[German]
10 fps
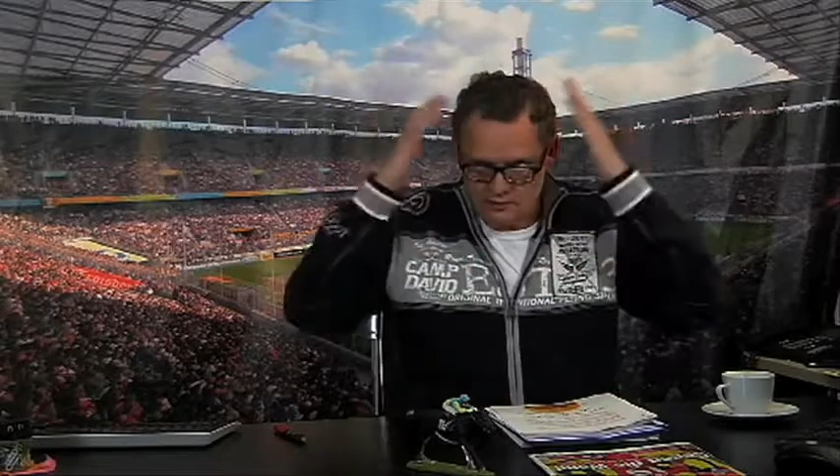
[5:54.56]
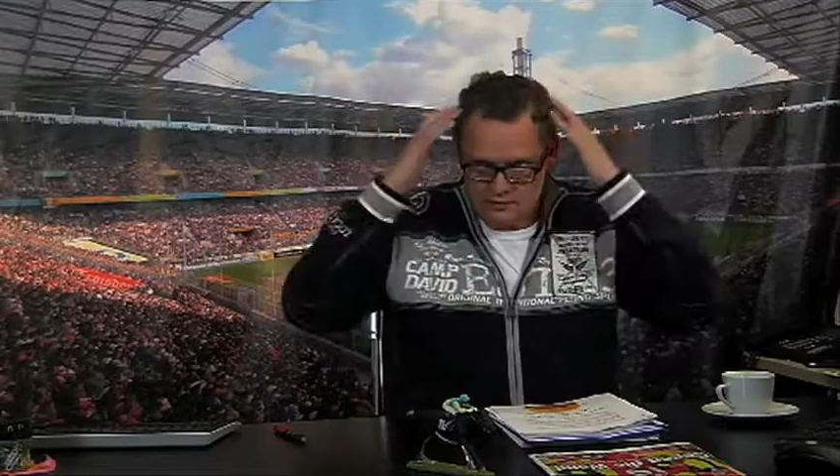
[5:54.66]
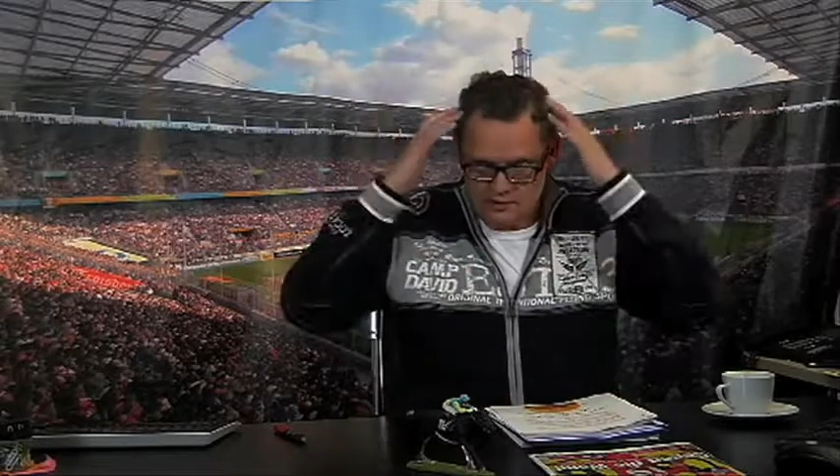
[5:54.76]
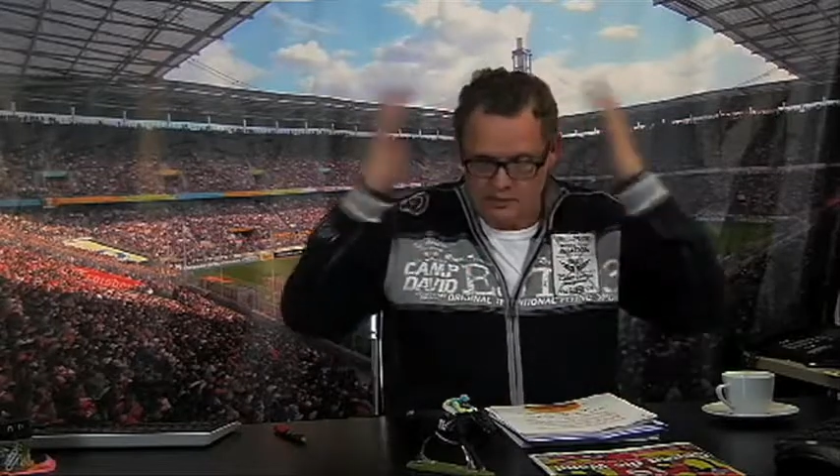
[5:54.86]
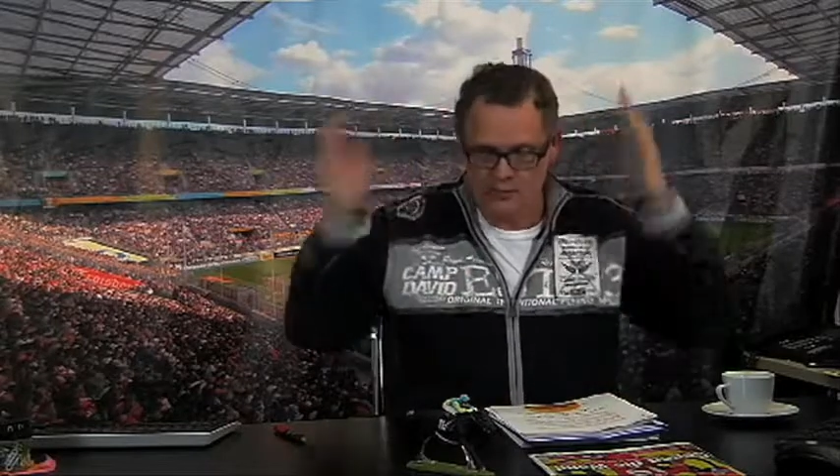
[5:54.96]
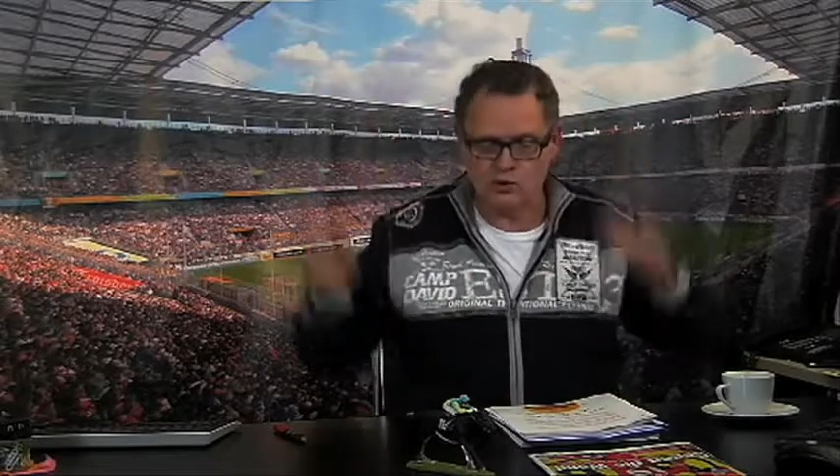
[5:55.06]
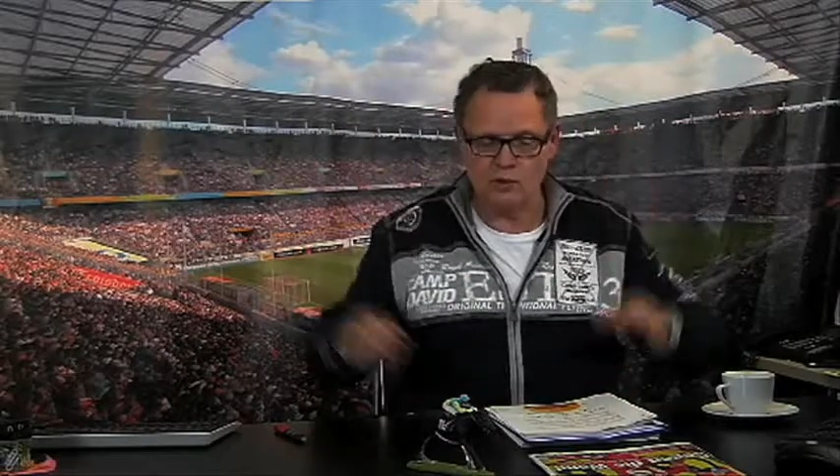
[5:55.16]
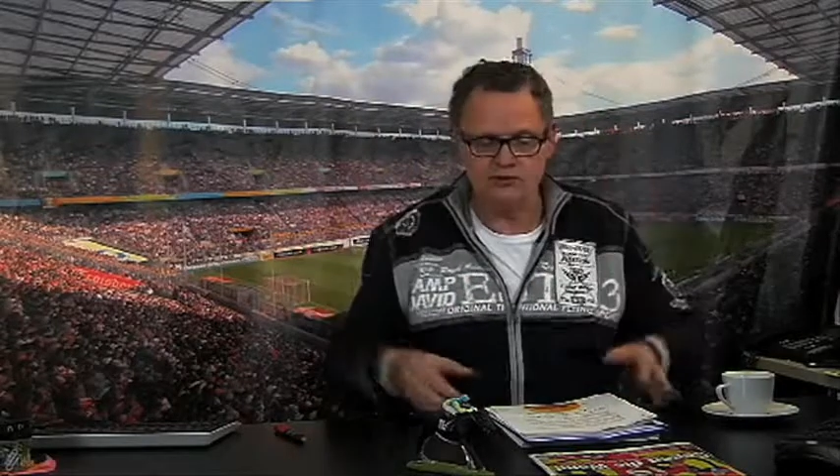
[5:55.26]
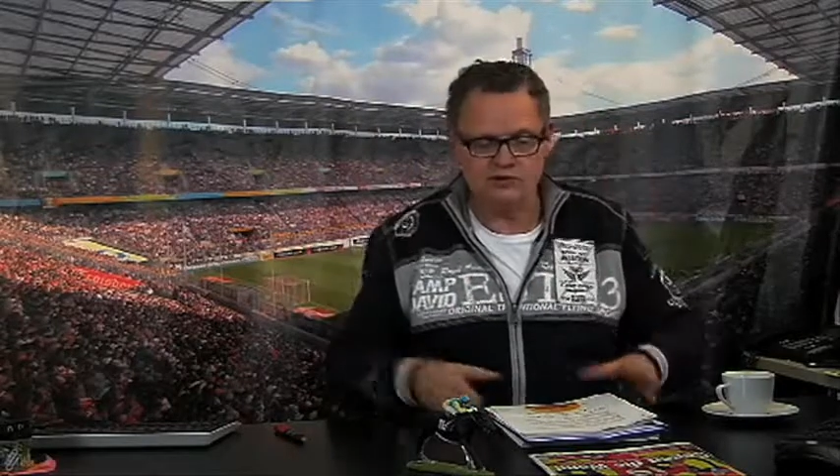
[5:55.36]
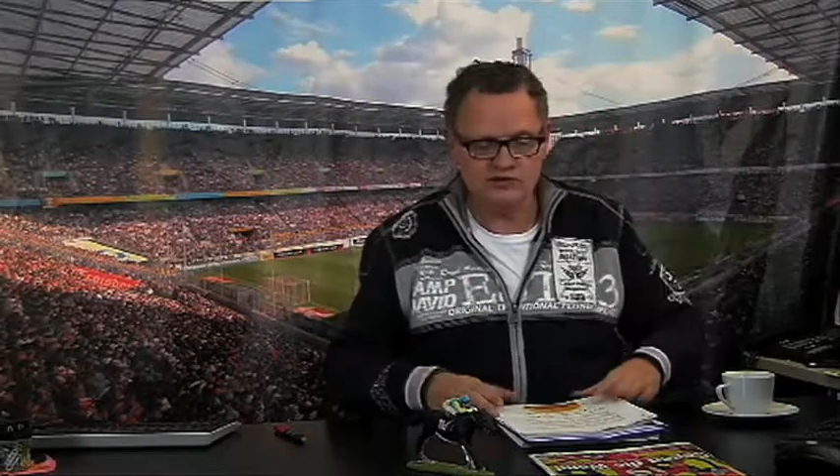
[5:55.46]
Hier in meinem
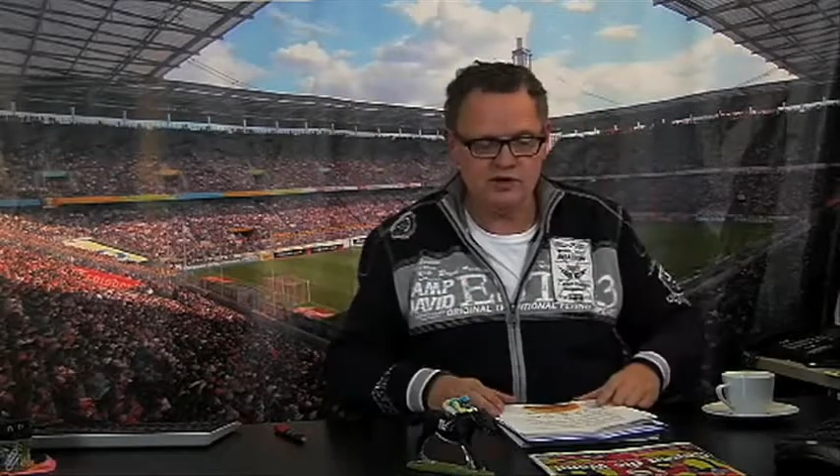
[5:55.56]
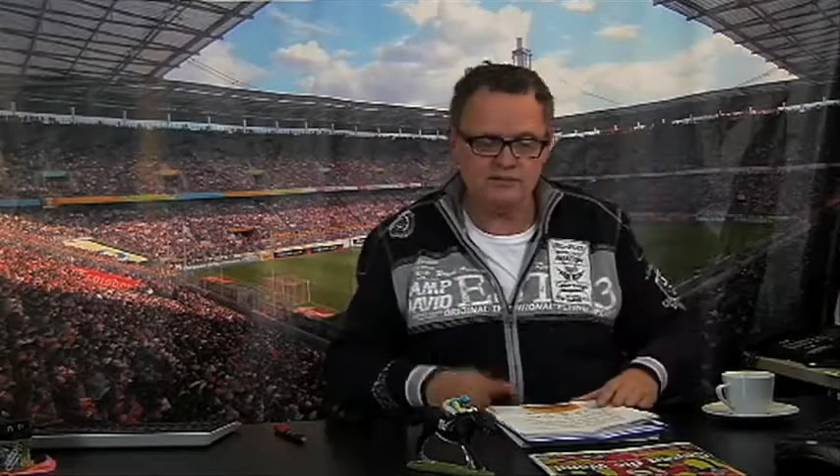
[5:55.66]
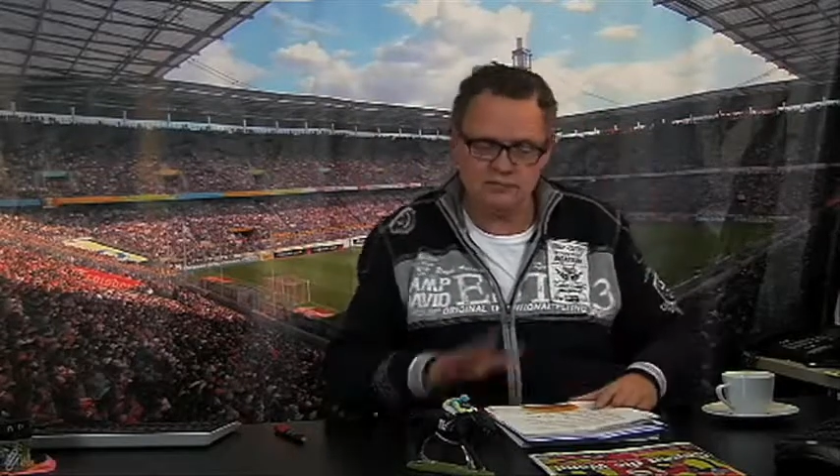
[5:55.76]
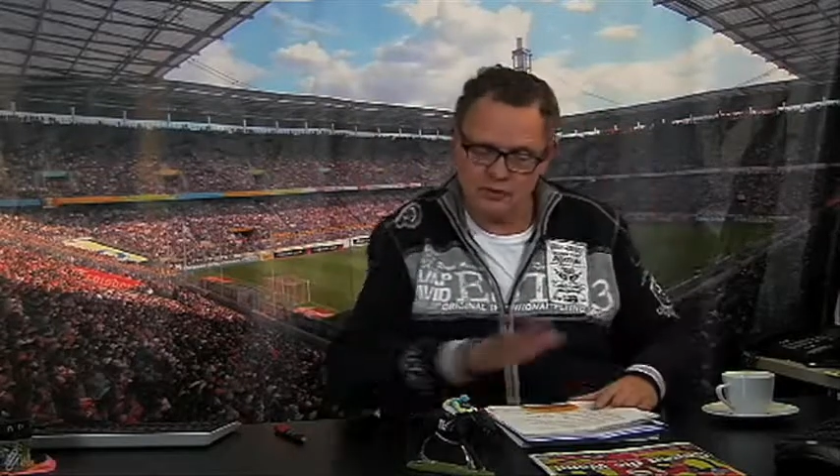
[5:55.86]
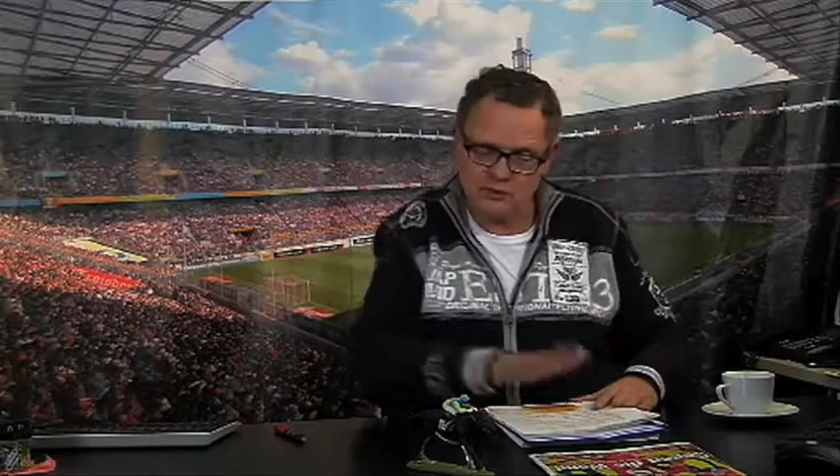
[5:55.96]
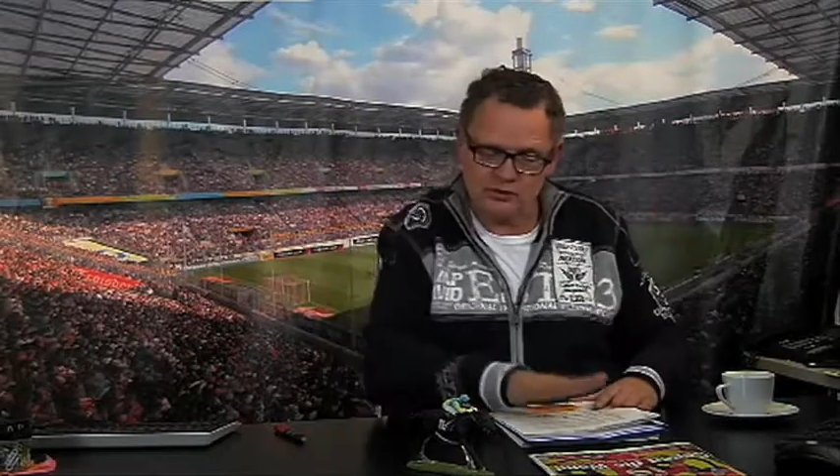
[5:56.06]
Kopf ist er, aber noch